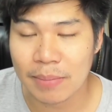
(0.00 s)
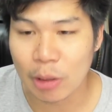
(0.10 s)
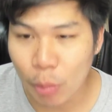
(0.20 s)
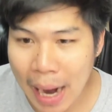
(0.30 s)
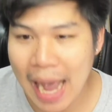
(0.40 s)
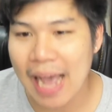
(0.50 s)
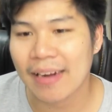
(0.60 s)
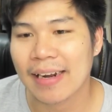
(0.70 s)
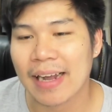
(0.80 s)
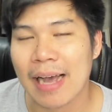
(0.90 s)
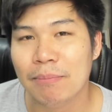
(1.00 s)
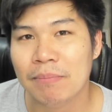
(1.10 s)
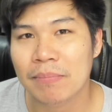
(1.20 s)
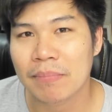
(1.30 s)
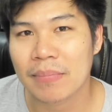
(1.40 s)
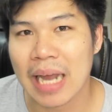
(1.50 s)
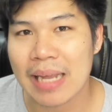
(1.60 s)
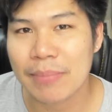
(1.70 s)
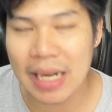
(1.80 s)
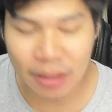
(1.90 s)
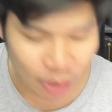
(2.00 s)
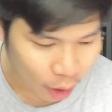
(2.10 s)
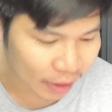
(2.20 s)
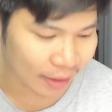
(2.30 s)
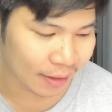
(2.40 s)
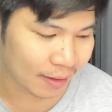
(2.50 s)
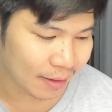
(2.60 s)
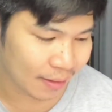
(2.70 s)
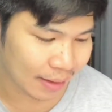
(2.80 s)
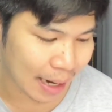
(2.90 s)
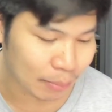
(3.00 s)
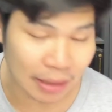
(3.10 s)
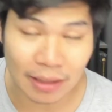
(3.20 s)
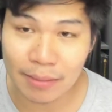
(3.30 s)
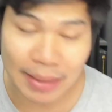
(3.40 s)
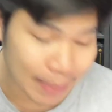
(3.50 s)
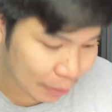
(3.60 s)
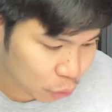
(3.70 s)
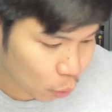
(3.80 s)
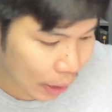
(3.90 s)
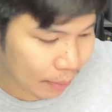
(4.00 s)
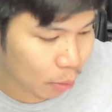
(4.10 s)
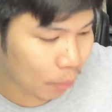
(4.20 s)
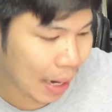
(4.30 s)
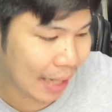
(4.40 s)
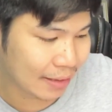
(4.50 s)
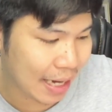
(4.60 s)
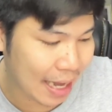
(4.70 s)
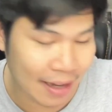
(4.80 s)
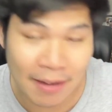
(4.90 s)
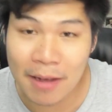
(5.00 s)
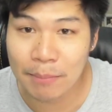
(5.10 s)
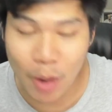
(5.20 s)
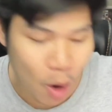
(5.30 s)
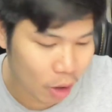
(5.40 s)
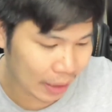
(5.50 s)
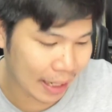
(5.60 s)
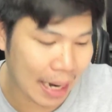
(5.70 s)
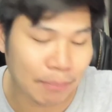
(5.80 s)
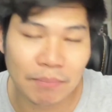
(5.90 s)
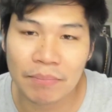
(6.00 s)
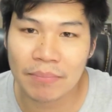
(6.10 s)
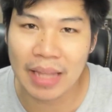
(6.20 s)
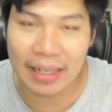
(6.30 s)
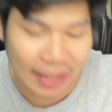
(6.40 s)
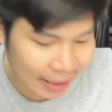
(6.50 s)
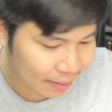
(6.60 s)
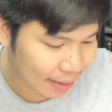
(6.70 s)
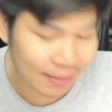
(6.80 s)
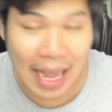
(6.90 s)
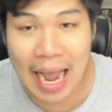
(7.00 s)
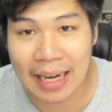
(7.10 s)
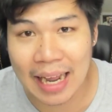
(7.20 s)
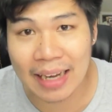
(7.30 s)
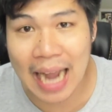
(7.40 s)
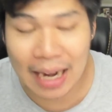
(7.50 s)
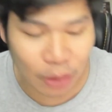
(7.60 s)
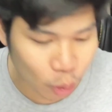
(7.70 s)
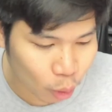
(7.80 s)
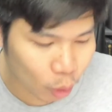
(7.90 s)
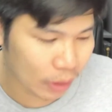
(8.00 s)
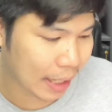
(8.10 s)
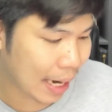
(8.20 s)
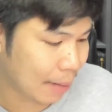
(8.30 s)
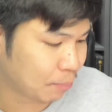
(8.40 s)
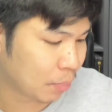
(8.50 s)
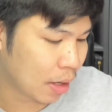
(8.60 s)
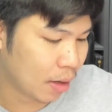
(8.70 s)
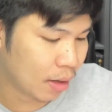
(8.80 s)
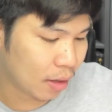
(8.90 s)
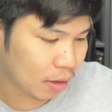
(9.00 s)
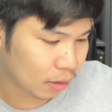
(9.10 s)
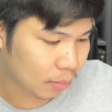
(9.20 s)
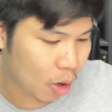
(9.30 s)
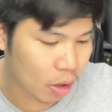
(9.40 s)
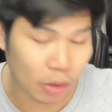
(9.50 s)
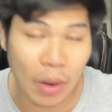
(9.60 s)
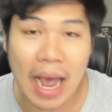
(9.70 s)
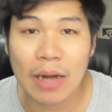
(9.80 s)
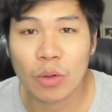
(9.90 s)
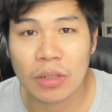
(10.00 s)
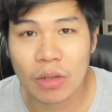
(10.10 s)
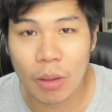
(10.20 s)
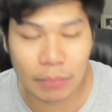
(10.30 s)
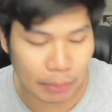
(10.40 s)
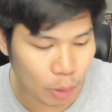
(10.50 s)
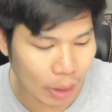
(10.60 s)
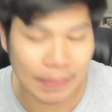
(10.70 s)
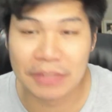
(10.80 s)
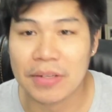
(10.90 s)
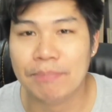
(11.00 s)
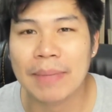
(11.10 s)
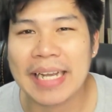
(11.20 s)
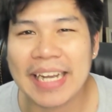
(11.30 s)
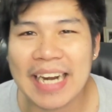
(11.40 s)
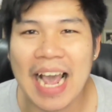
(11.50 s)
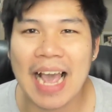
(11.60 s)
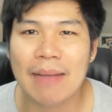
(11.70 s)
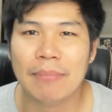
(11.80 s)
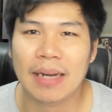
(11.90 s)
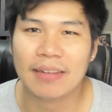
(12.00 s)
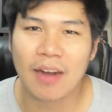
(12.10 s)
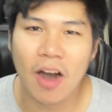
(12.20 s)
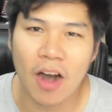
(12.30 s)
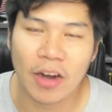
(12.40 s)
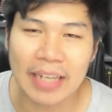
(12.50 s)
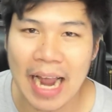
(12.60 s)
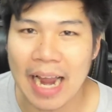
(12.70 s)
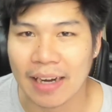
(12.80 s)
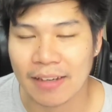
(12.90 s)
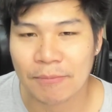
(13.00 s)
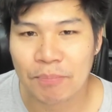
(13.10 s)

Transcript: ผิวพระนะครับ ในเบื้องต้นนะครับหรือมีบางส่วนผมอาจจะบอกนะครับเทคนิคต่างๆนะการดูนะครับ ก็ต้องบอกก่อนว่ารุ่นกรมตำรวจ 80 ปีนะฮะมันก็ค่อนข้าง